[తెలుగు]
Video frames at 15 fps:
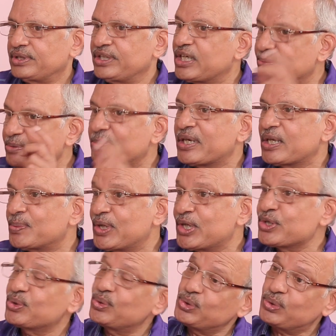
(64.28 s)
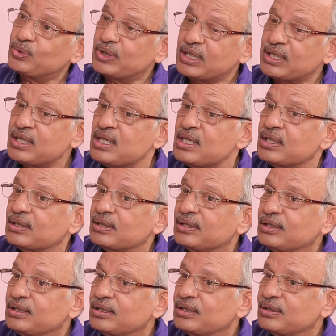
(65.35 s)
ఈ డమ్మీ మ్యానిపరేషన్ గురించి కూడా
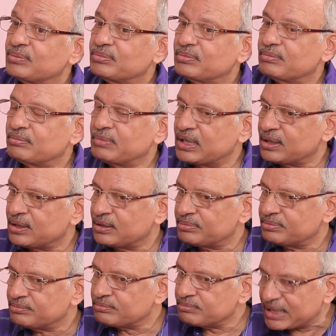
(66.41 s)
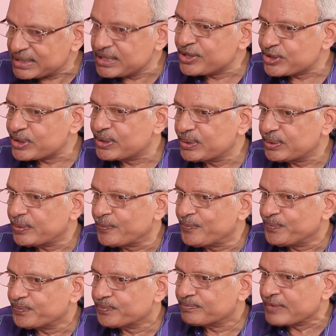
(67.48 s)
మన మన దేశంలో
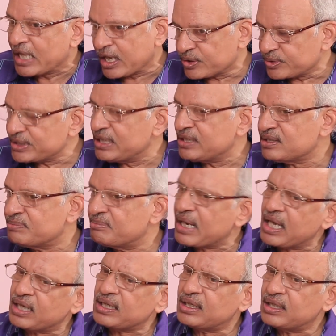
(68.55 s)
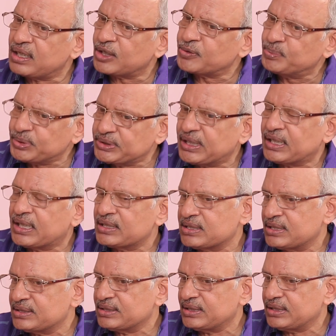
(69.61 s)
నాకు తెలిసి బాగా అద్భుతంగా
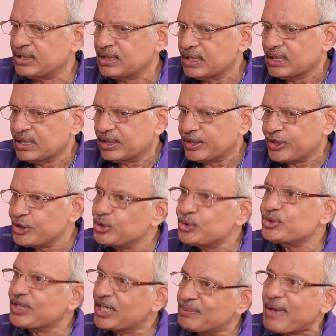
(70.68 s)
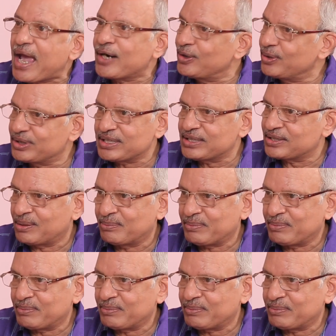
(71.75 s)
చేసేది హిందూ అని బెంగళూరుకి చెందిన